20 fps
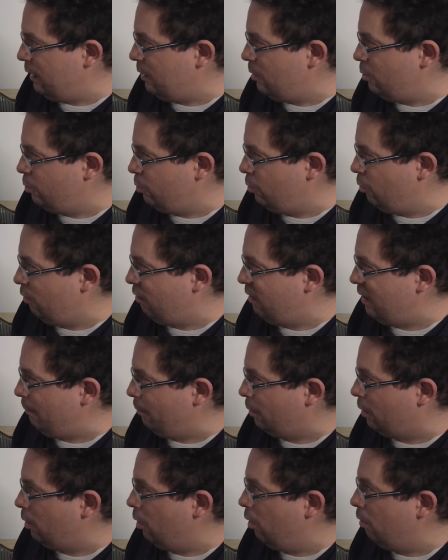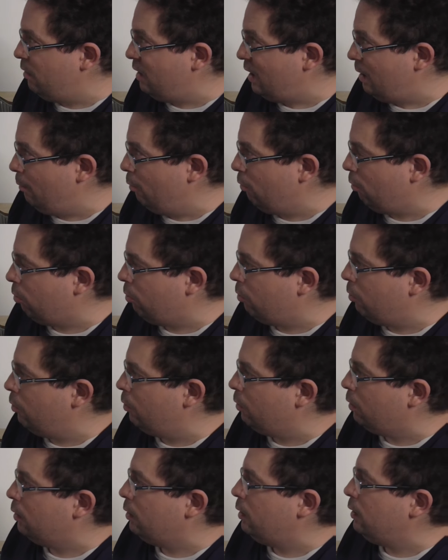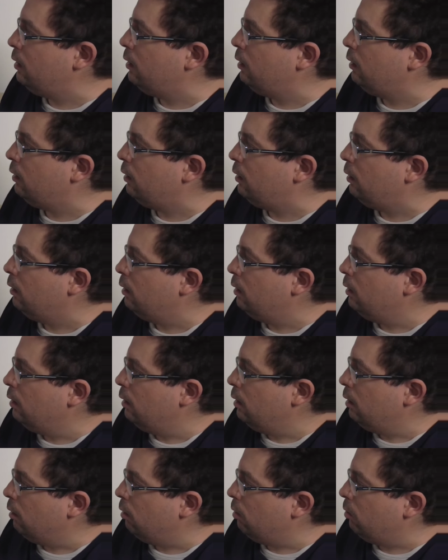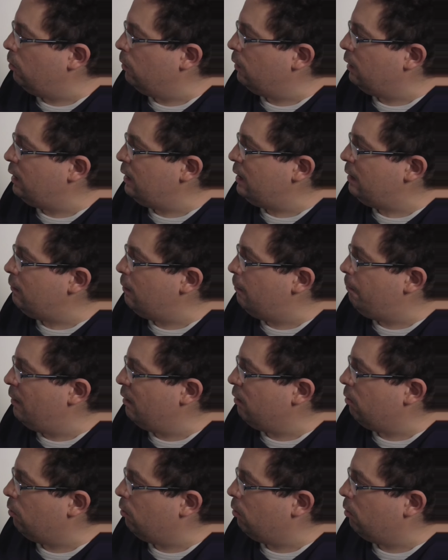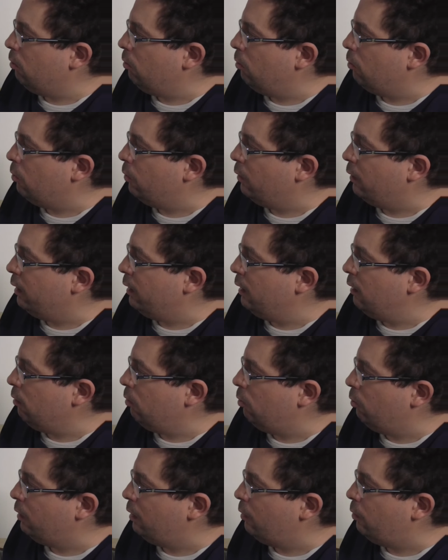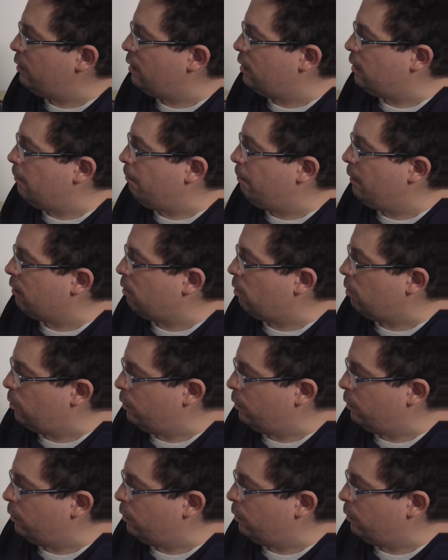et le deuxième clan, évidemment, ceux qui, ceux qui n'avaient pas ce secret, ceux qui connaissaient pas ce